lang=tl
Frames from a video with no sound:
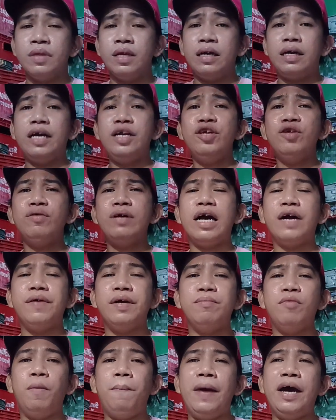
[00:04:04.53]
Ganun yung gagawin
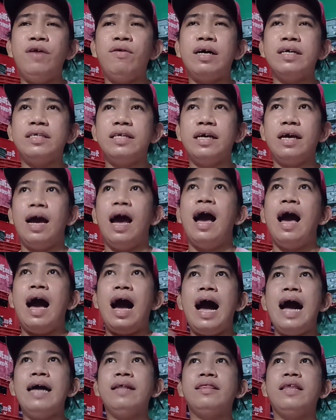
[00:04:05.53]
mo. Pero kasi,
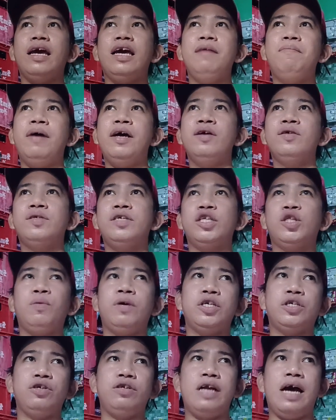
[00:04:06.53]
ate, iba yung
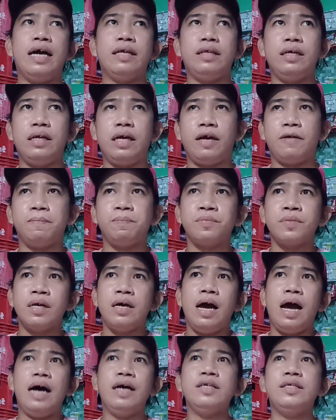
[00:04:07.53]
sitwasyon natin eh
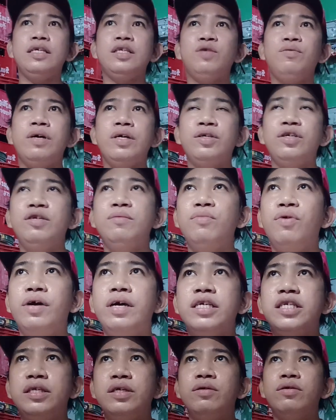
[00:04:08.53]
ang sitwasyon mo
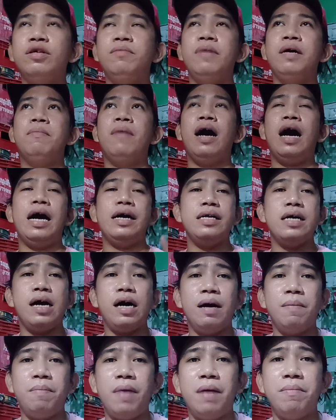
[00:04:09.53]
is siguro may mga anak
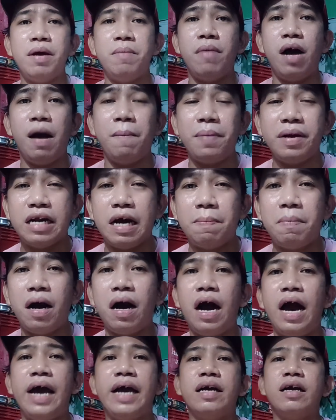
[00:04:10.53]
ka pa, may mga
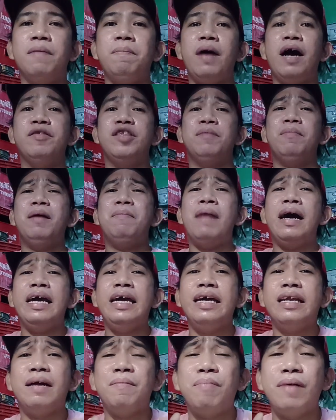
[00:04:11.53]
pinapakain ka pa. 'Di ba
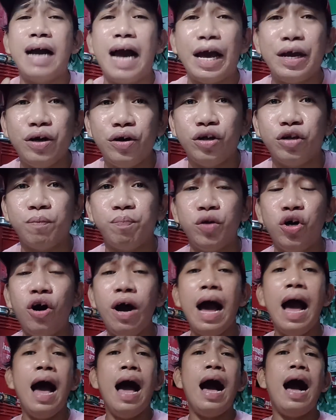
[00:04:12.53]
mahirap ngayon, no?
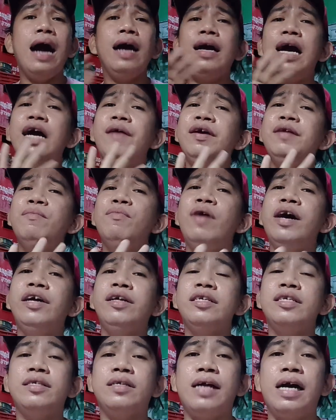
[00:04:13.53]
Ang gagawin mo ngayon
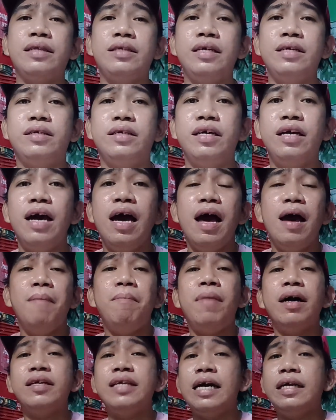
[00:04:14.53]
strategy,
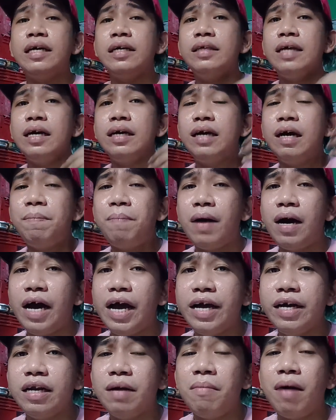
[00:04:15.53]
magdadagdag ka pa
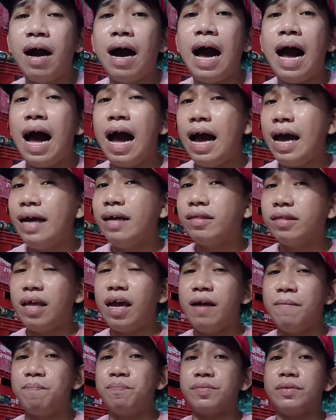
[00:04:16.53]
ngayon ng mga
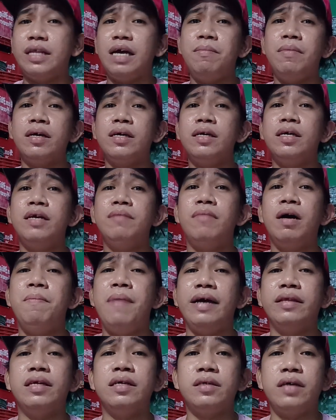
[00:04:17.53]
item na magiging
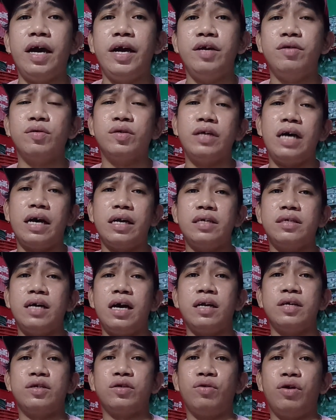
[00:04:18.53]
mabenta sa iyong
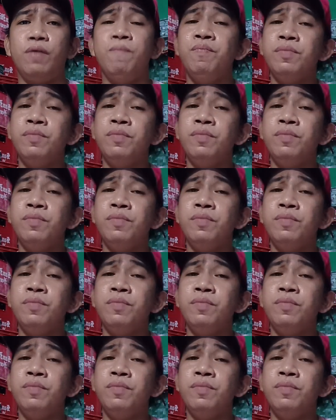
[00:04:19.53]
sari-sari store.